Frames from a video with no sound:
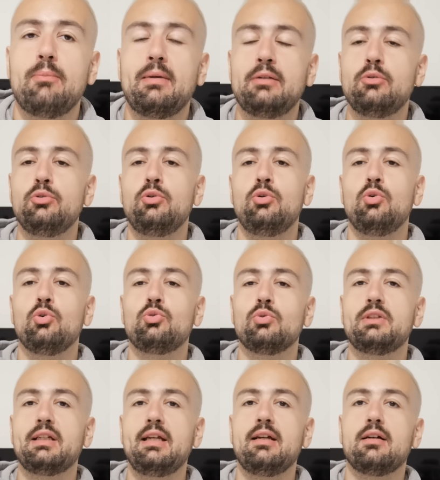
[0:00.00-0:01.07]
bah, non, au
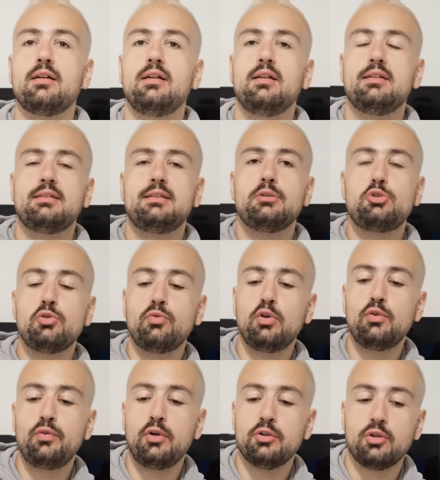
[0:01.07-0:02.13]
contraire, si tu veux
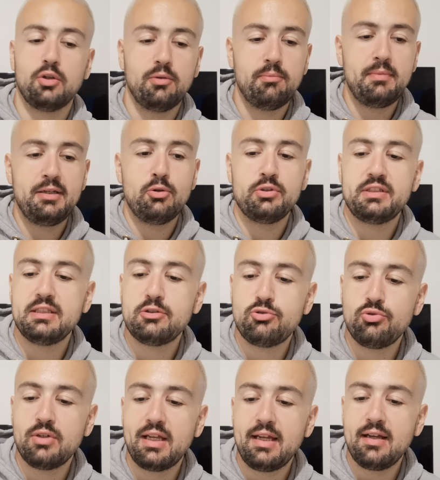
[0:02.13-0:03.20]
le vendre, mets le
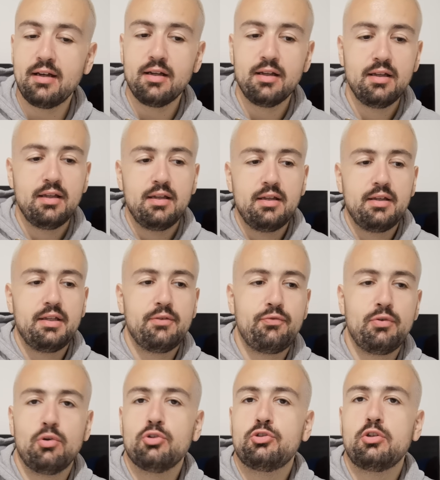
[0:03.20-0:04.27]
titulaire et
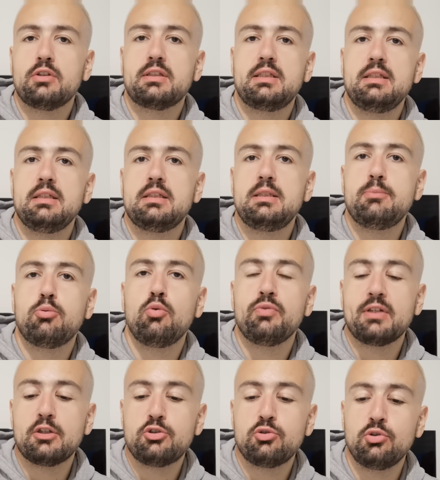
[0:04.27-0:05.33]
fait en sorte qu'il prouve
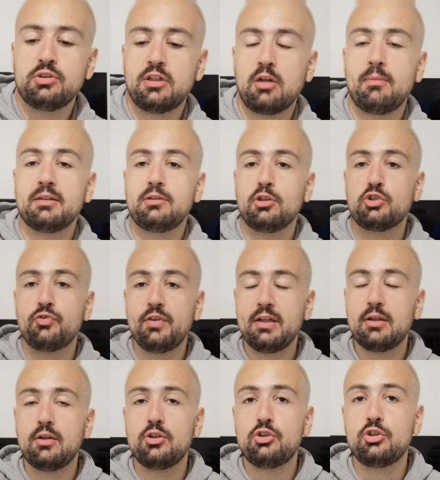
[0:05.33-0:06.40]
quelque chose. Alors maintenant, je
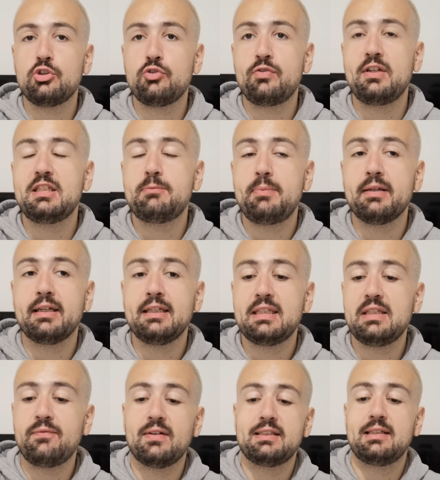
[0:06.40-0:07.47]
vais, je vais espérer
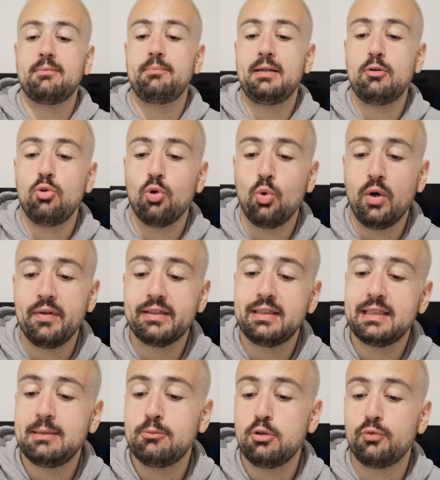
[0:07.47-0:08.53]
qu'il fasse un bel euro avec
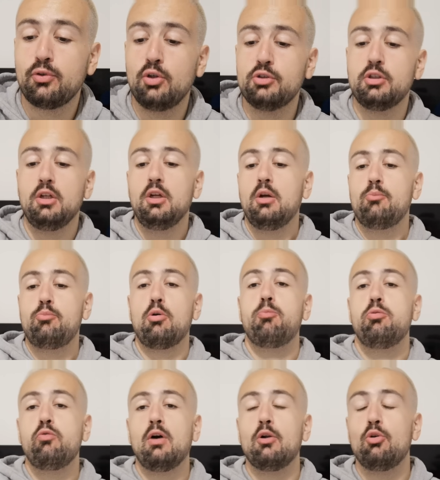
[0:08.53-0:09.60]
l'équipe de France pour
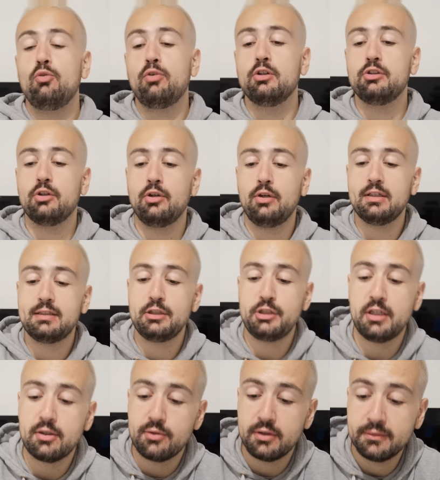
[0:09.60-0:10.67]
pouvoir le vendre assez
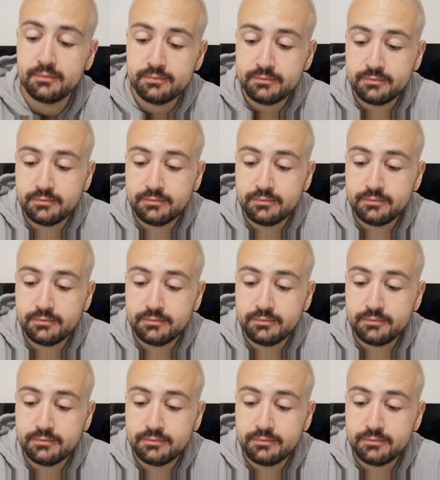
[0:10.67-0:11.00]
cher, quoi.